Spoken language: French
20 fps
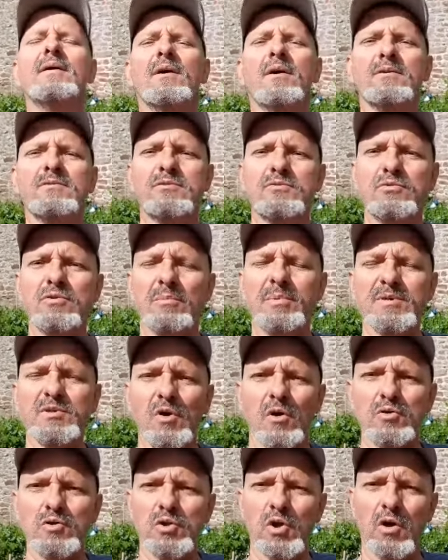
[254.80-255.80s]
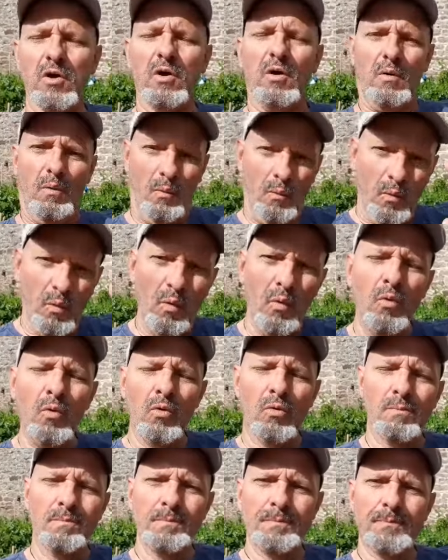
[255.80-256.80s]
sur Messenger
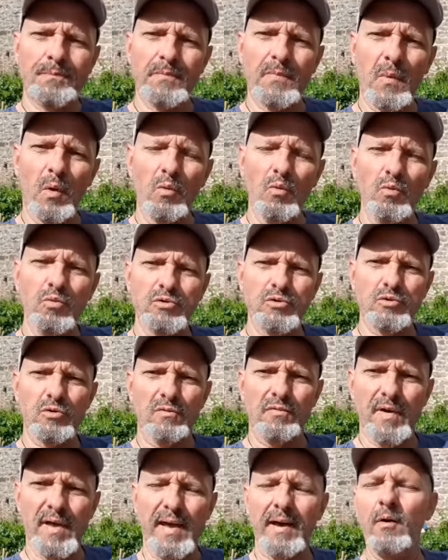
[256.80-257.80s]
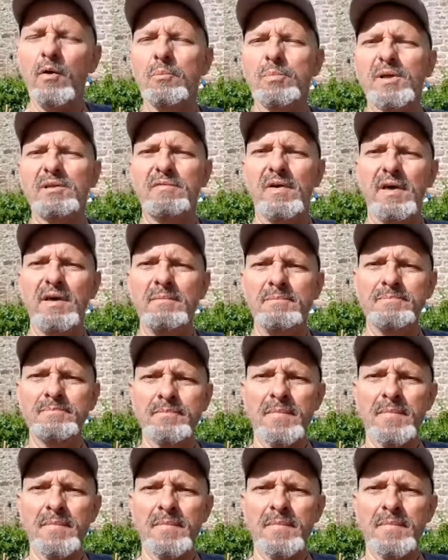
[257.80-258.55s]
ou, ou sur VR en privé.